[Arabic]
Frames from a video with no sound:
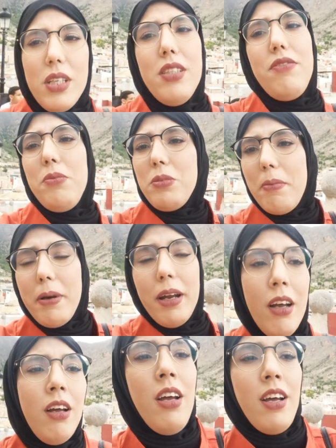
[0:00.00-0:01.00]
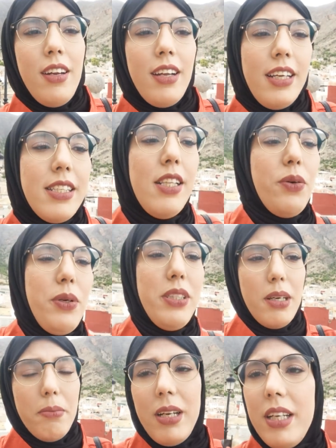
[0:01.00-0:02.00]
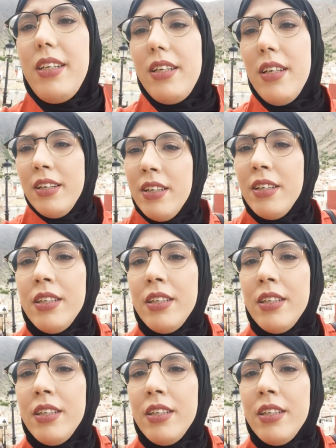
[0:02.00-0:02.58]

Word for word: والله حتى فيهم تمر الله يحسن العوان زعما اللي